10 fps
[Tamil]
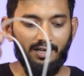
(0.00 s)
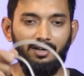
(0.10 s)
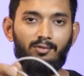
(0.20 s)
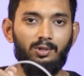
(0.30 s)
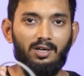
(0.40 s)

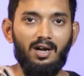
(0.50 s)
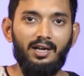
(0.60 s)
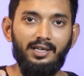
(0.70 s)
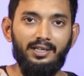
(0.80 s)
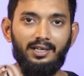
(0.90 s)
கரெக்டாக
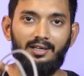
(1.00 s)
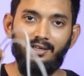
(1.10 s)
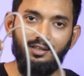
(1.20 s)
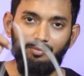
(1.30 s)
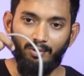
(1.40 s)
கொடுத்துருக்கான்
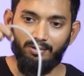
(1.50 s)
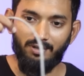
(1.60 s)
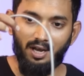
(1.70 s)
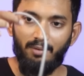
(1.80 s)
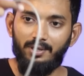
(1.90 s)
இன்டர்நெட்டுக்கு இது
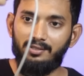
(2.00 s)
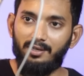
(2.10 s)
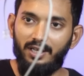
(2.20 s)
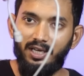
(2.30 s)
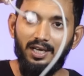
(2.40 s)
போதுண்டா அப்படின்னு
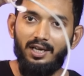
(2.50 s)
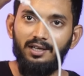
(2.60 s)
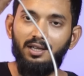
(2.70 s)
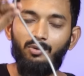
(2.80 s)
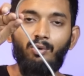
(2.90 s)
சொல்லி
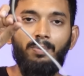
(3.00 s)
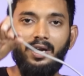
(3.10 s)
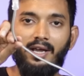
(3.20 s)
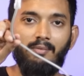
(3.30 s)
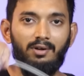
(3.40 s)
இந்த டூ
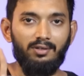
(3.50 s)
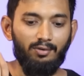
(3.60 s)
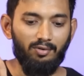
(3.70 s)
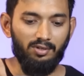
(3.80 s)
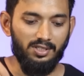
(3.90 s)
பேர் கேபிளை
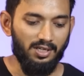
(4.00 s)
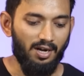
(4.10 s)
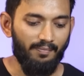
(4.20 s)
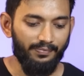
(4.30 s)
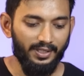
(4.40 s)
வந்து கொடுத்து வச்சுருக்கான்